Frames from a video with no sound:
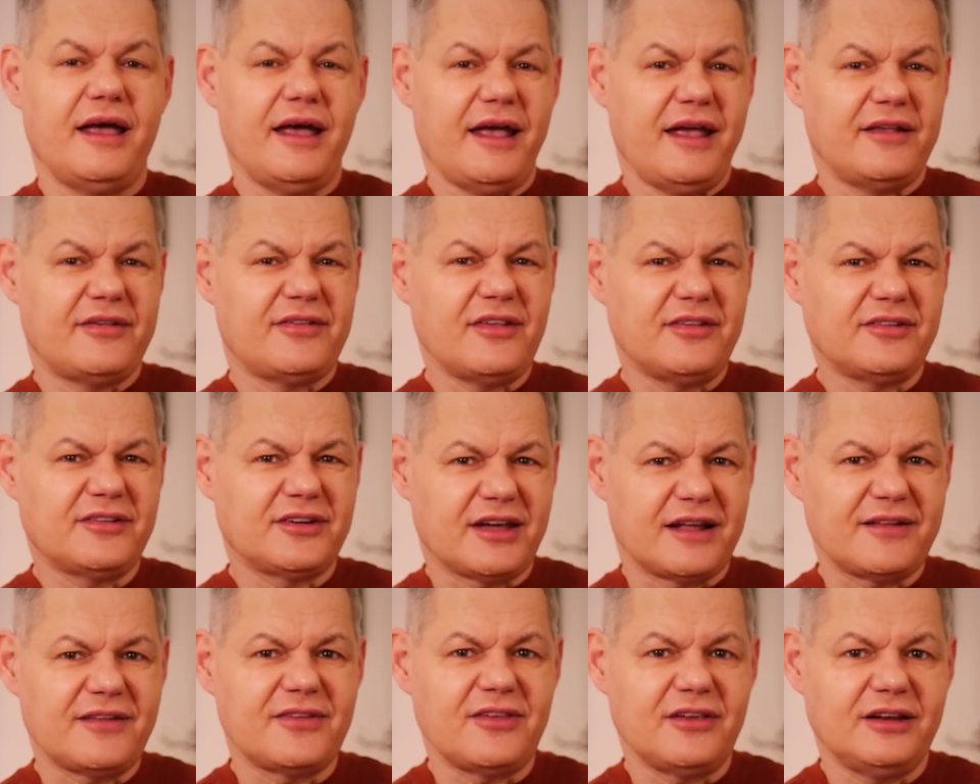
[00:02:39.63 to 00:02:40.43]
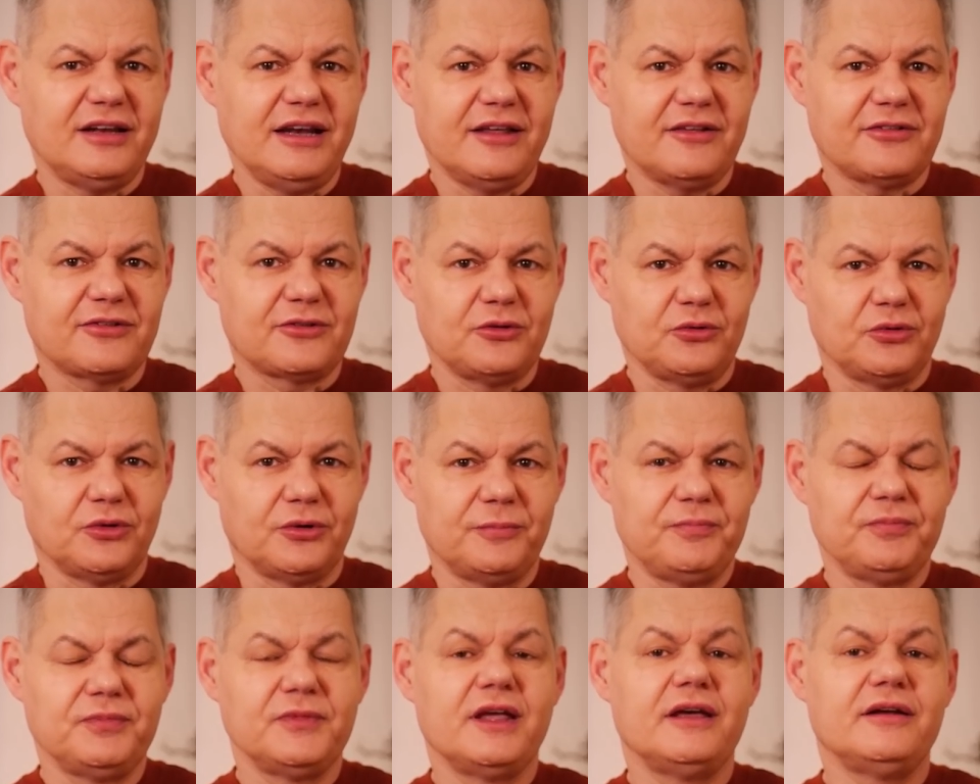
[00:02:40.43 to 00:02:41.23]
Es ist tatsächlich
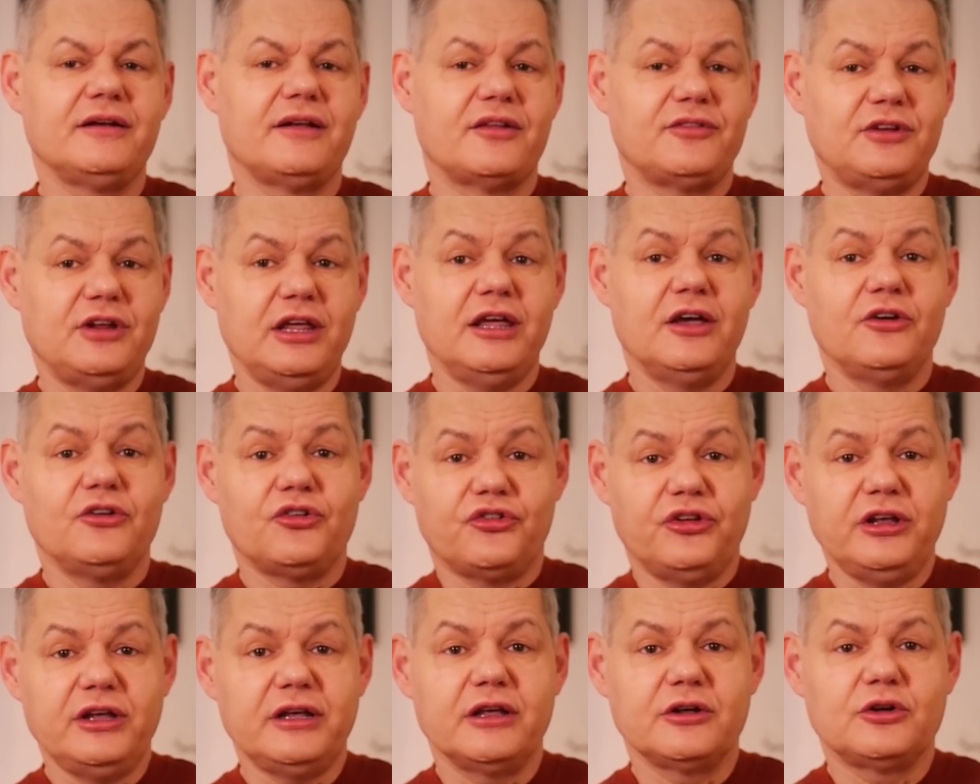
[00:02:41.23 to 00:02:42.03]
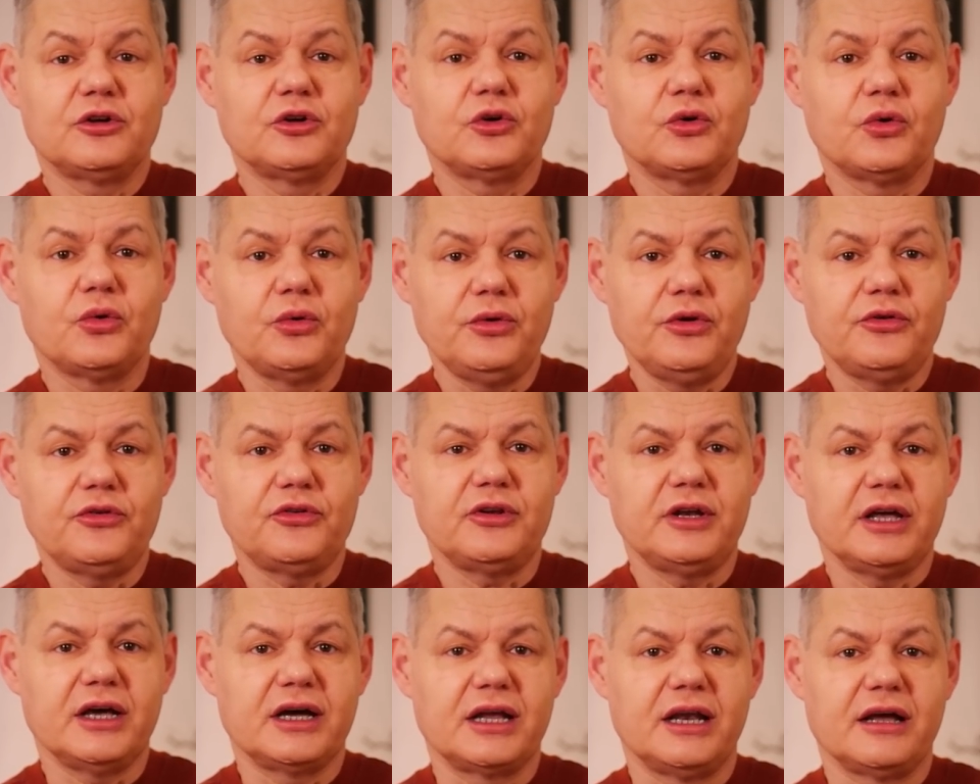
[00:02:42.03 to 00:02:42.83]
so, dass die schiere
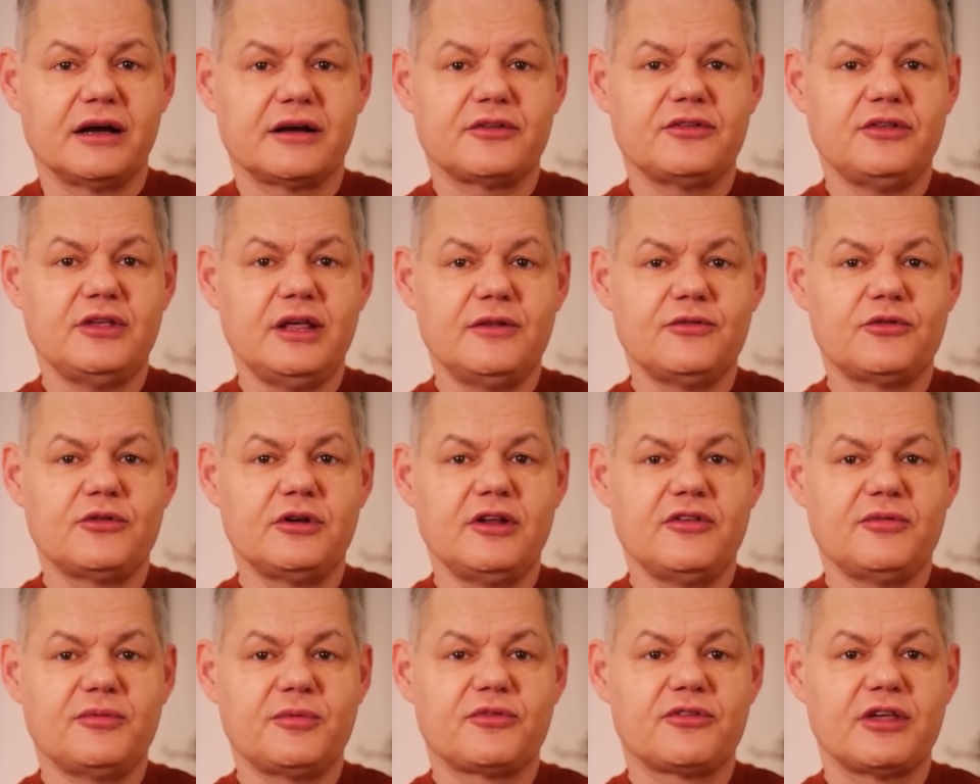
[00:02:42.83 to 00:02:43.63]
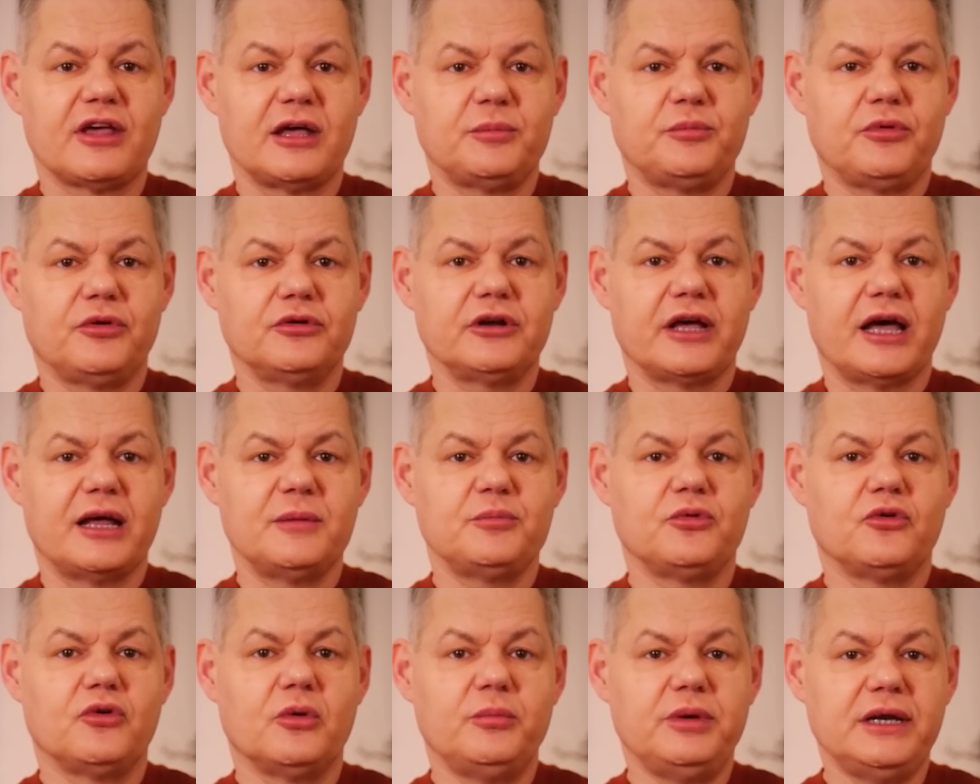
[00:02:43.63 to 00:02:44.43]
Größe der Galaxien zu diesem Zeitpunkt
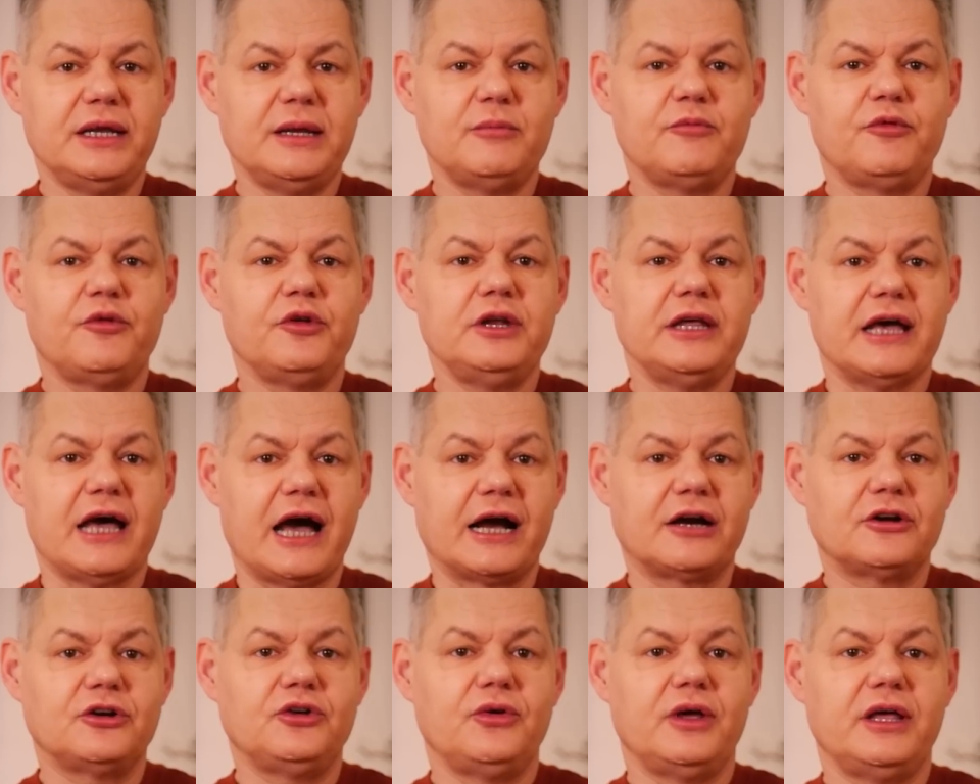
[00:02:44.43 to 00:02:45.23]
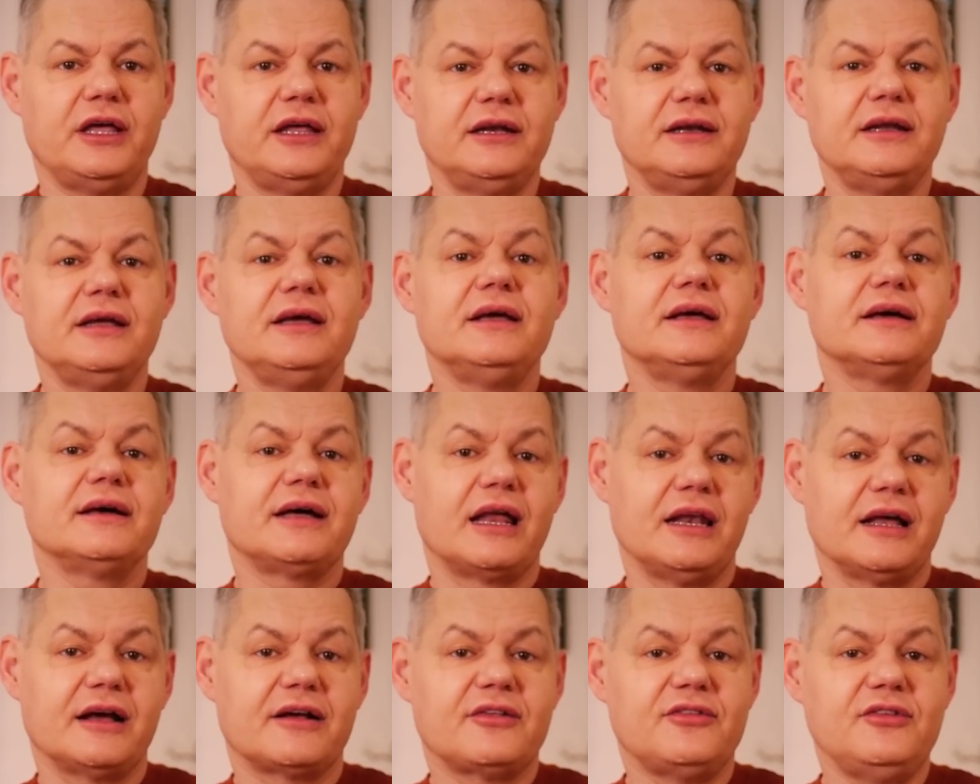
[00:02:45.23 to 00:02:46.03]
ein Problem für die aktuellen
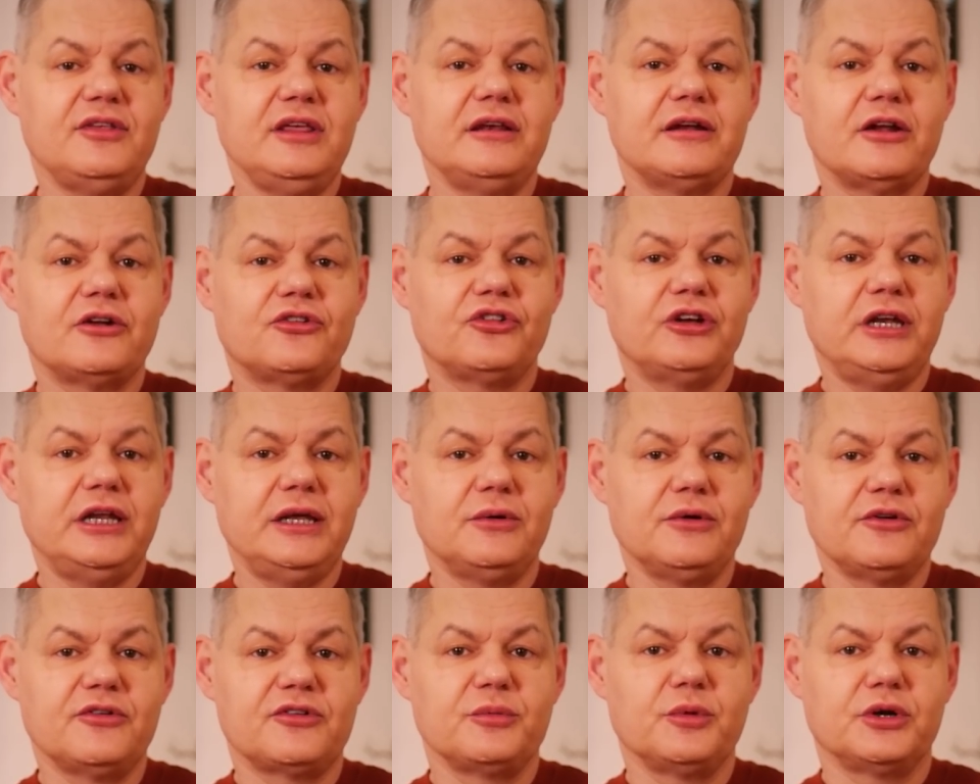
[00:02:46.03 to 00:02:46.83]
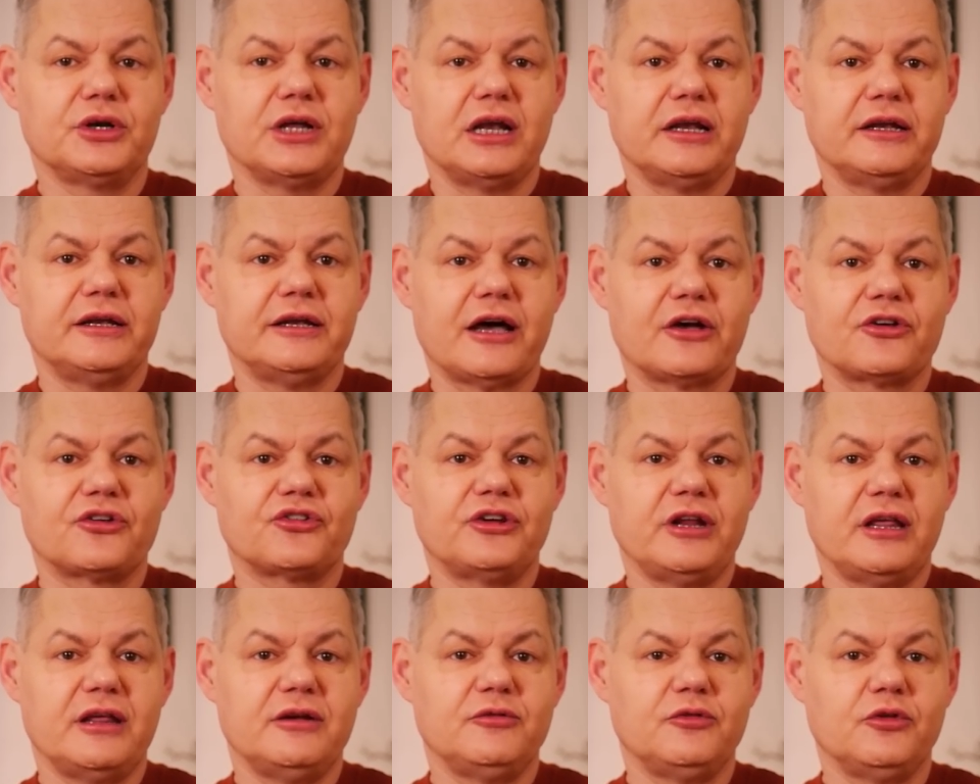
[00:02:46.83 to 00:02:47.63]
Galaxienentstehungsmodelle
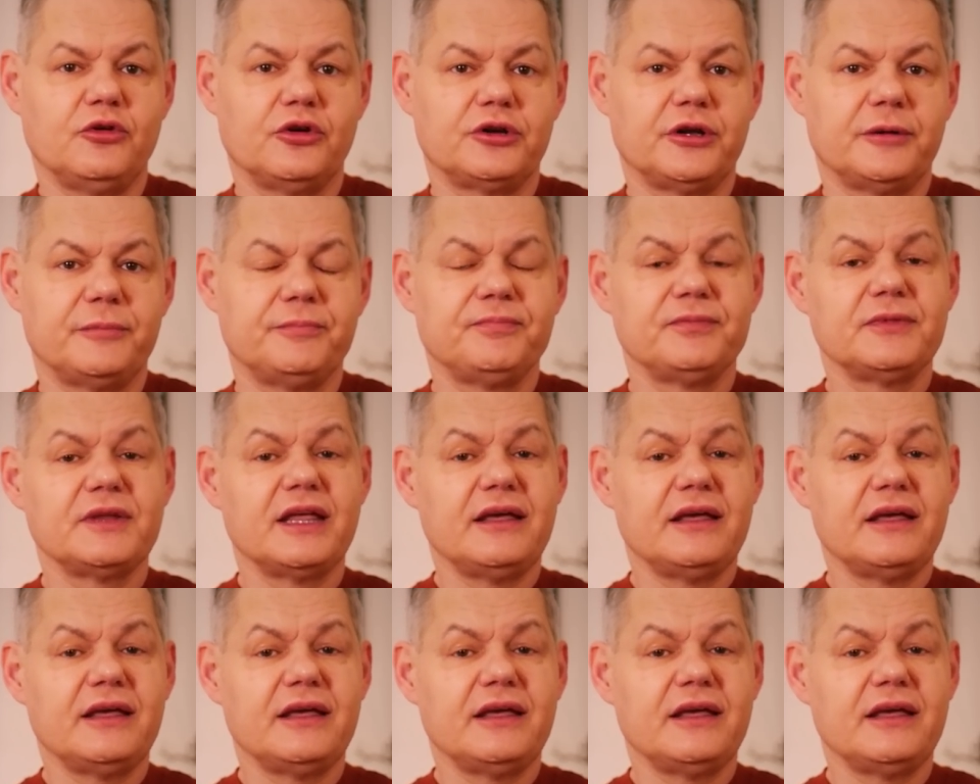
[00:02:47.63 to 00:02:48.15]
darstellen würde.